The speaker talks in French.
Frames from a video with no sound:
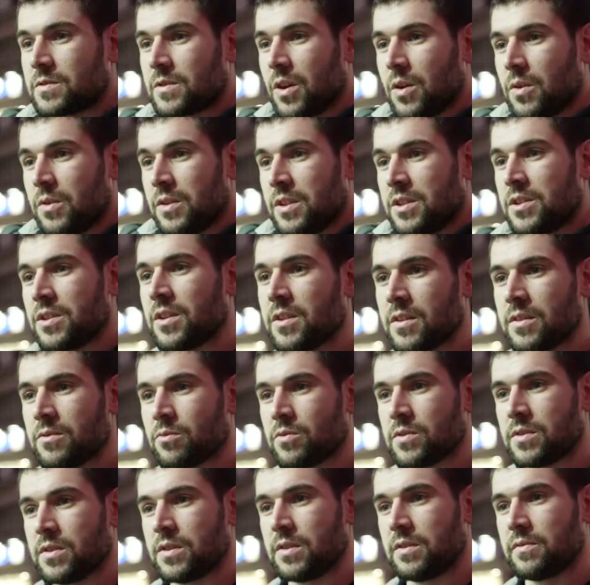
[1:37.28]
Quand on est jeune,
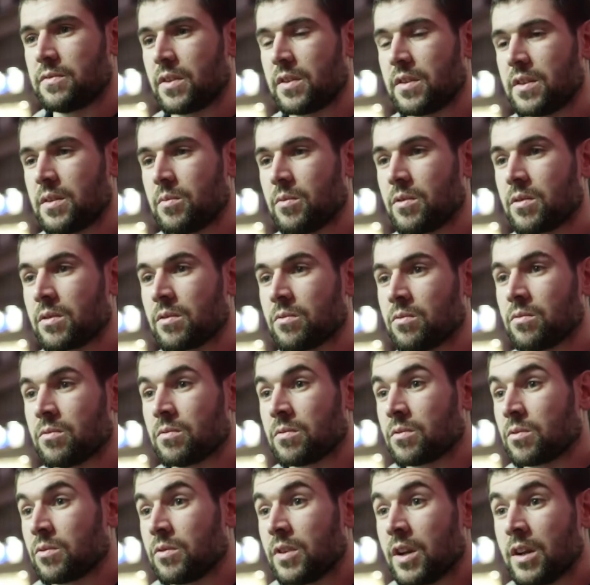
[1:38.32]
on se dit forcément
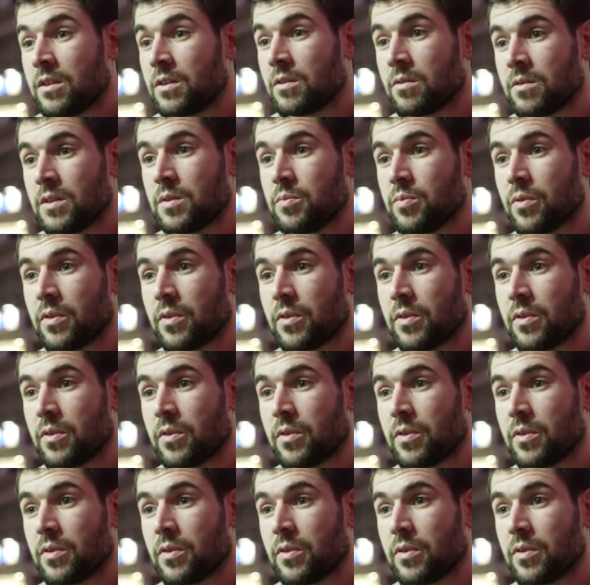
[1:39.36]
qu'on a le temps d'y